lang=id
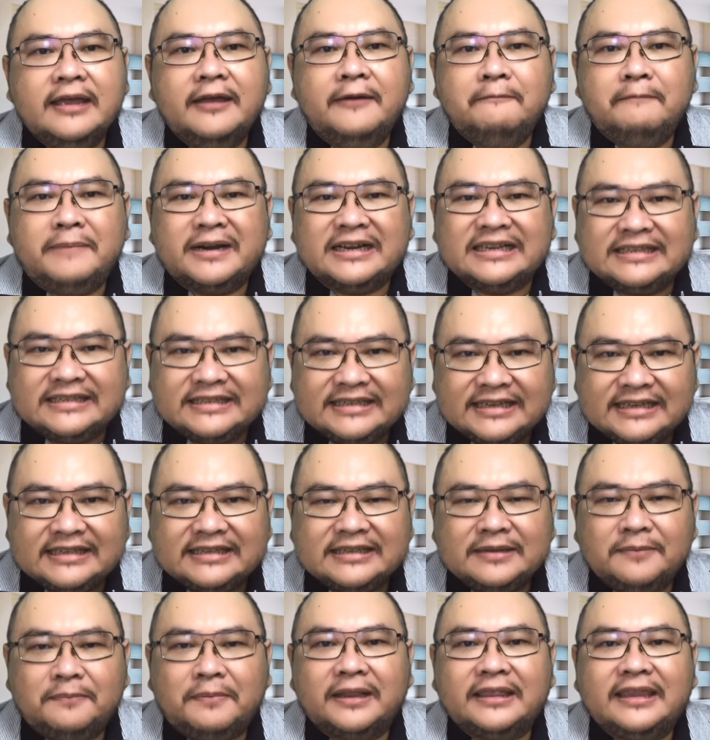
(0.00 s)
Persis
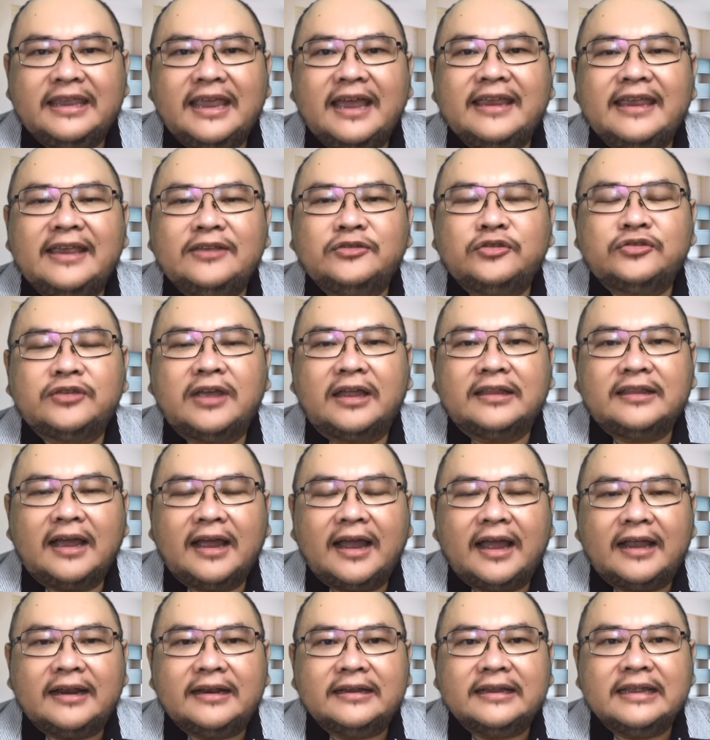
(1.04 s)
seperti yang Yesus
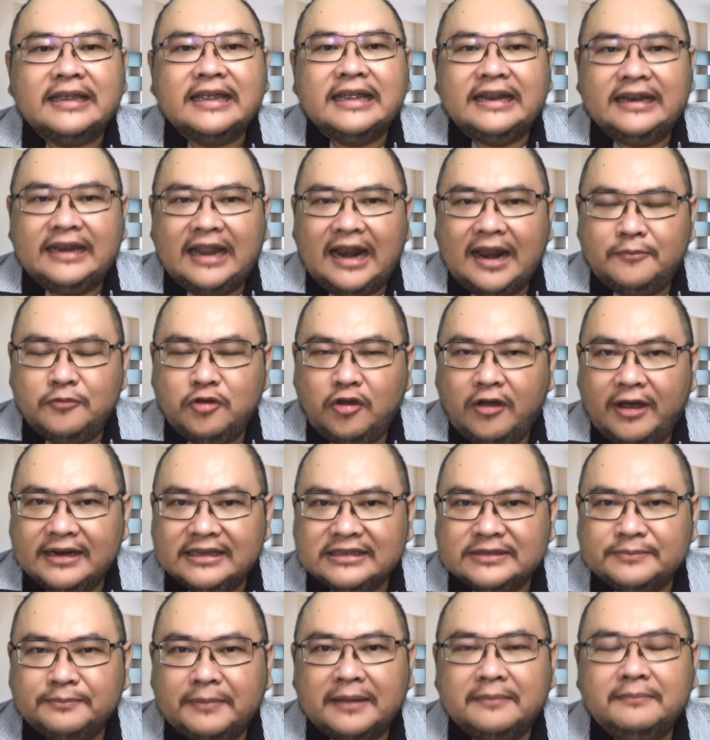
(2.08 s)
katakan, dalam
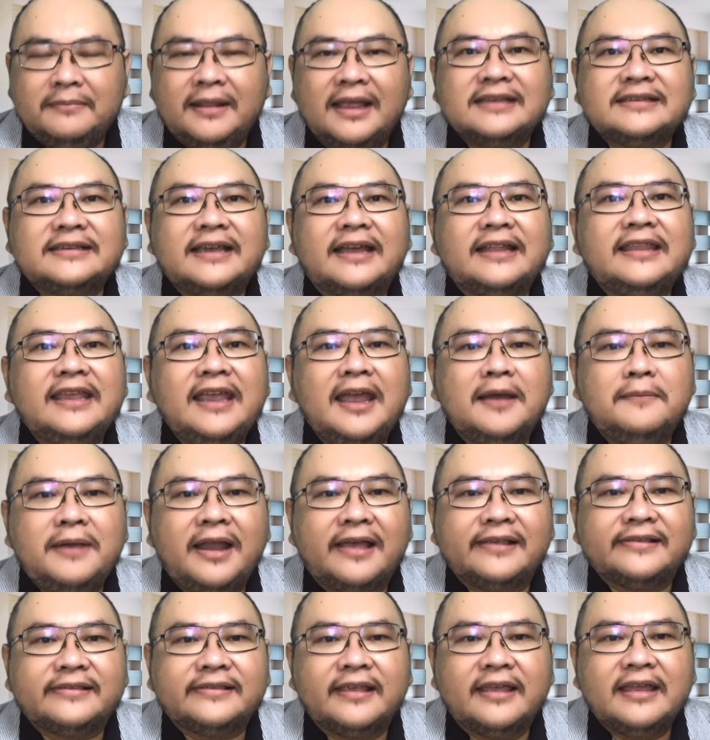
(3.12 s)
Yohanes 14 ayat
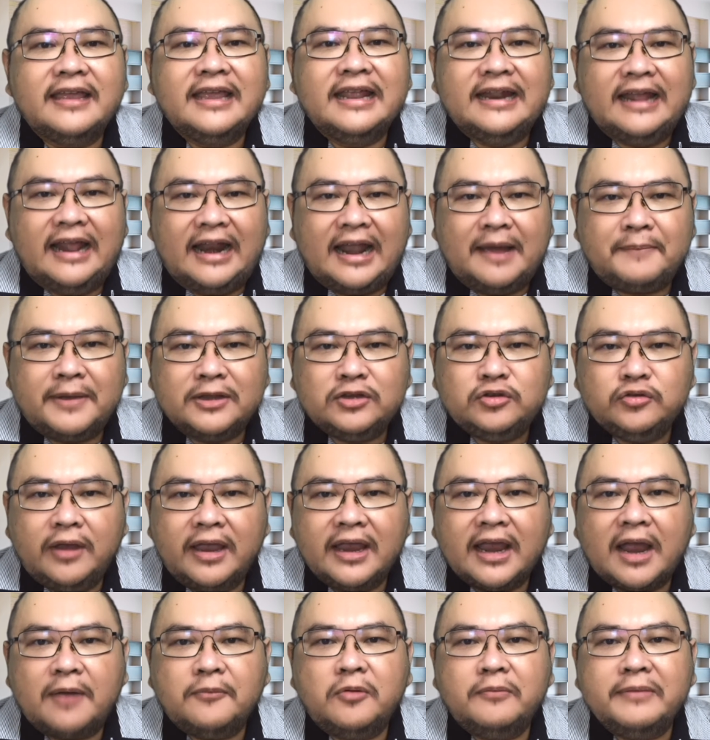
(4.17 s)
13. Dan apa juga
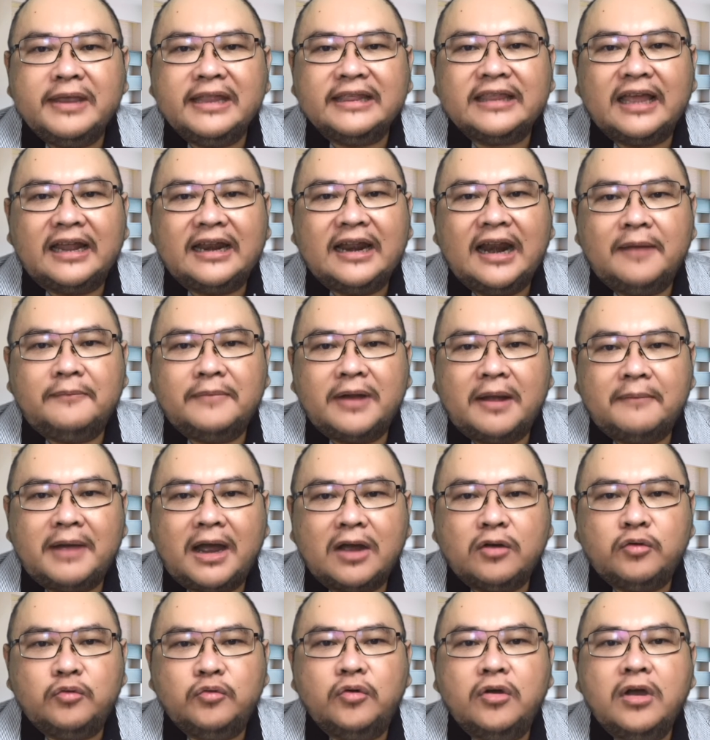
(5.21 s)
yang kamu minta dalam
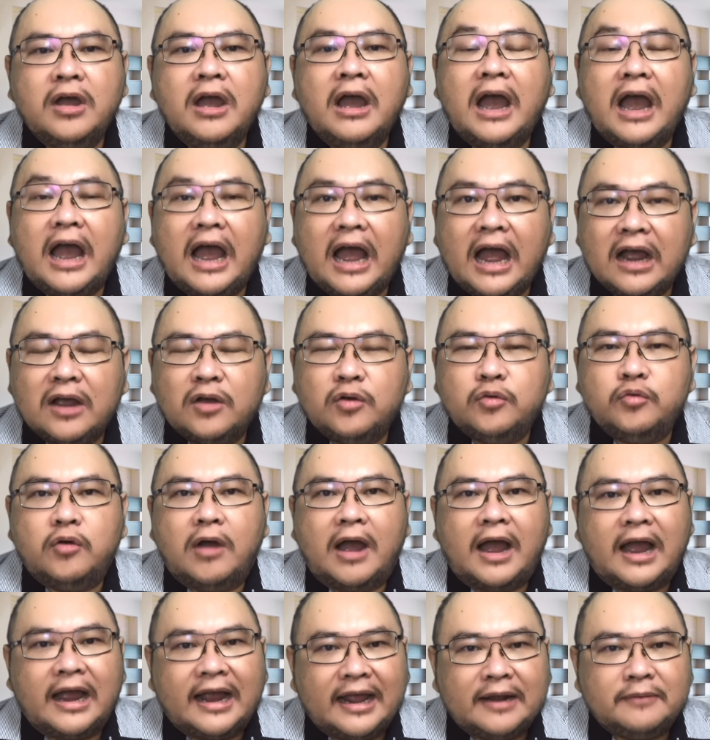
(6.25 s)
namaku, aku
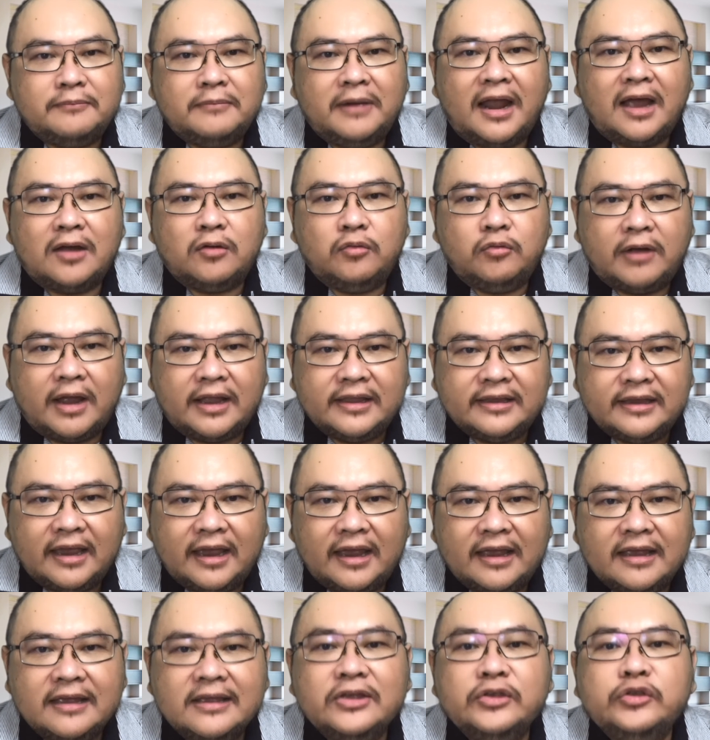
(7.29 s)
akan melakukannya,
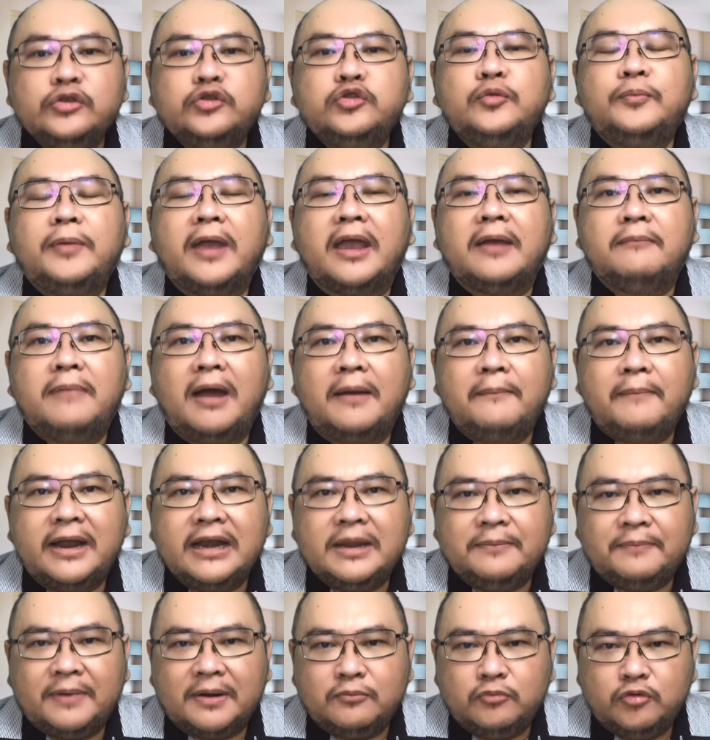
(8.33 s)
supaya Bapa
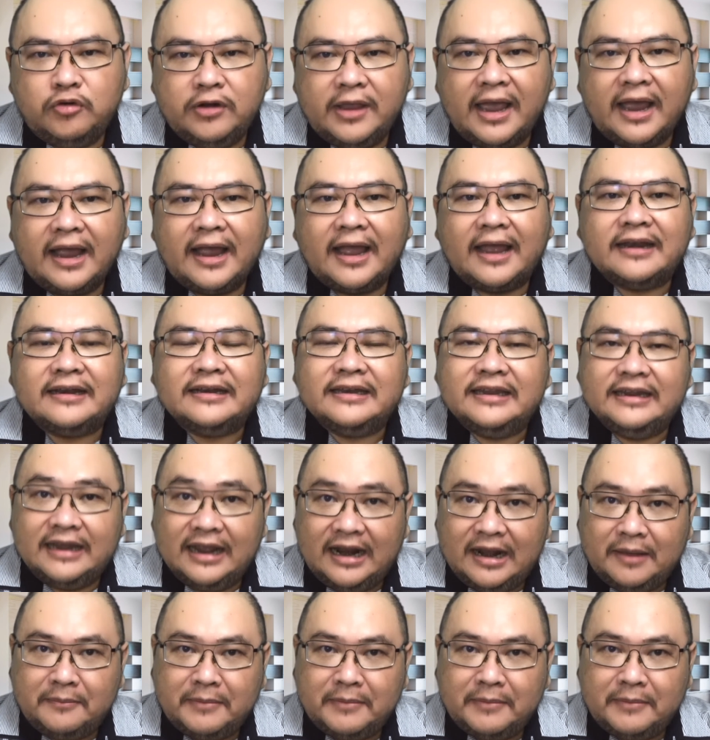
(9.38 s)
dipermuliakan di dalam